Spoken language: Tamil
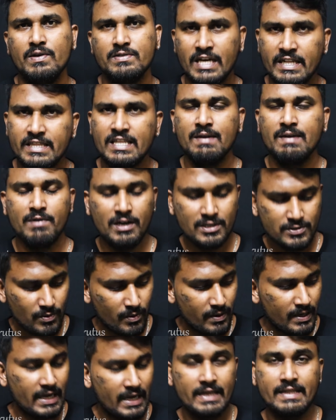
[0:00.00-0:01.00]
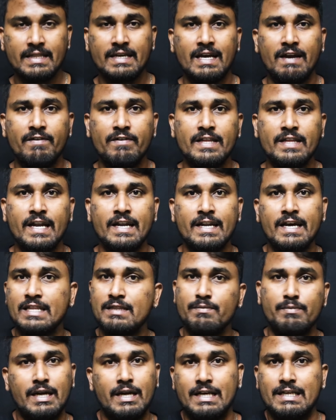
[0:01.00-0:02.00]
சத்தியமாக சொல்கிறேன் இந்த கவிதை என்ன
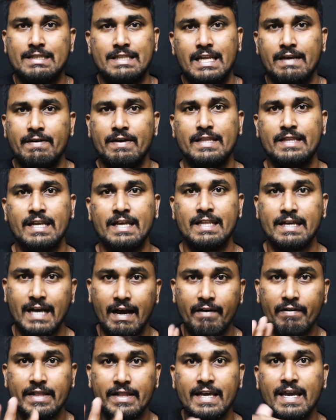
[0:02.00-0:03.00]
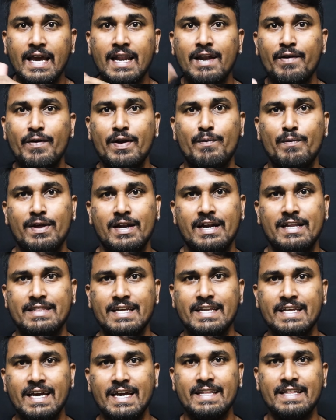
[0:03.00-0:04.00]
அர்த்தம்னு எனக்கு தெரியவே தெரியாது கவிதையாக இல்லை விட
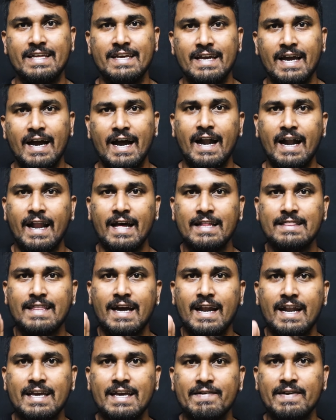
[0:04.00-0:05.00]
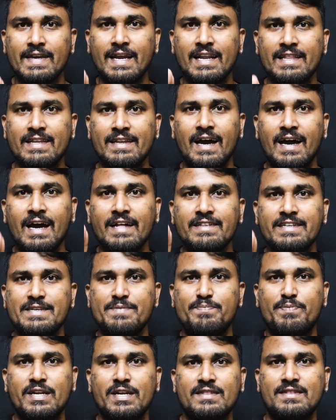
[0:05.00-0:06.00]
தெரியாது ஆனால் தலைவன் எழுதுனா அது
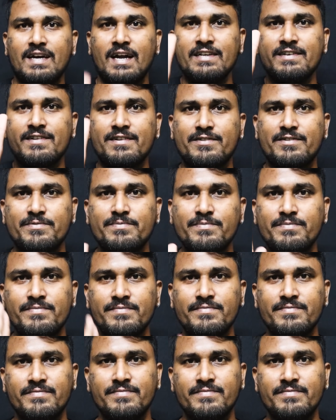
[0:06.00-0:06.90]
இப்படித்தான் இருக்கும்